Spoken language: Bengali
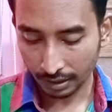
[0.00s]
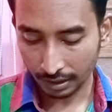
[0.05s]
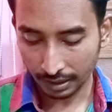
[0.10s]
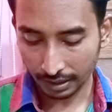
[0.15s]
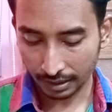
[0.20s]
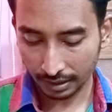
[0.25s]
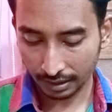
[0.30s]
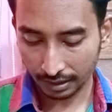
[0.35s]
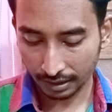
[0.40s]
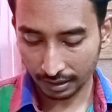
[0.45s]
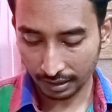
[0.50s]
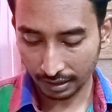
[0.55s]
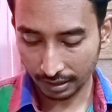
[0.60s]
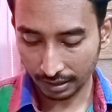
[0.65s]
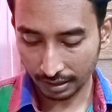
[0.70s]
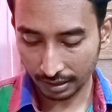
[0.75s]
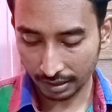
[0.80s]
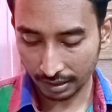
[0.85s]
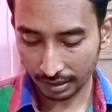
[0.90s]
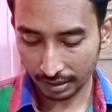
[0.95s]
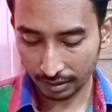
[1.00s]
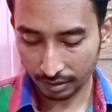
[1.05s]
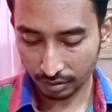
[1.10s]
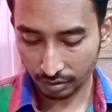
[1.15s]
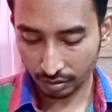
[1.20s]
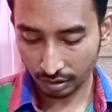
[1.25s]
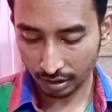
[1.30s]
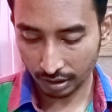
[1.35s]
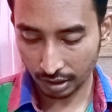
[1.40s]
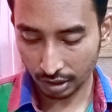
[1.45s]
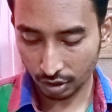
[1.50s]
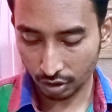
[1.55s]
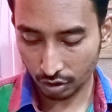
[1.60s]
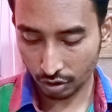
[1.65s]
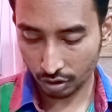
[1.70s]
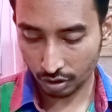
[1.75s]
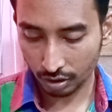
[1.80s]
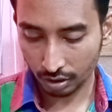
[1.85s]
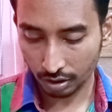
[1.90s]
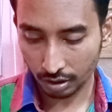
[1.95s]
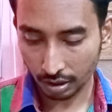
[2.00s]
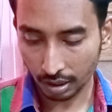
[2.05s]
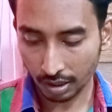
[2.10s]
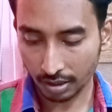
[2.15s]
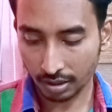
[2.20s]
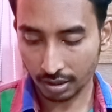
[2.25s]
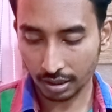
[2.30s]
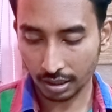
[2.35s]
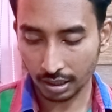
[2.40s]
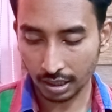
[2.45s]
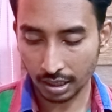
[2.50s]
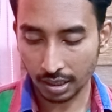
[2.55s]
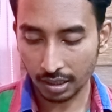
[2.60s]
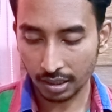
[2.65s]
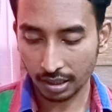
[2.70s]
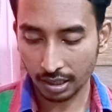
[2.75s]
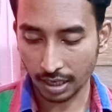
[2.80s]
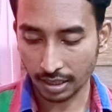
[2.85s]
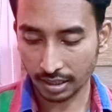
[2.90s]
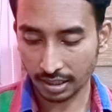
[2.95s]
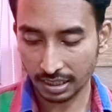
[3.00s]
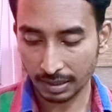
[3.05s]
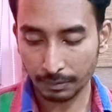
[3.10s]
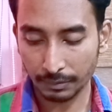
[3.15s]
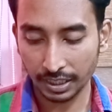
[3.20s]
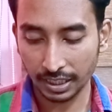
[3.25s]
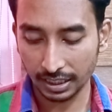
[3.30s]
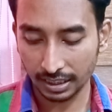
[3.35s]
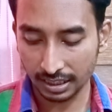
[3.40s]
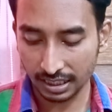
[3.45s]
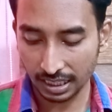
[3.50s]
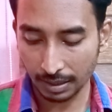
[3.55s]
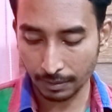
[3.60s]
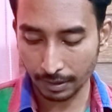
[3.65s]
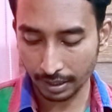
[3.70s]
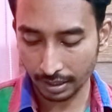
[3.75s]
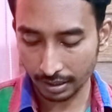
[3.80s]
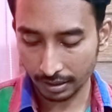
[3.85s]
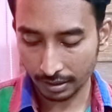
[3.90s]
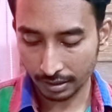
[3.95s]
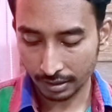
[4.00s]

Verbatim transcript: এ কে এস এইচ অক্ষরা লাস্ট নেম দিয়ে দিচ্ছি এবার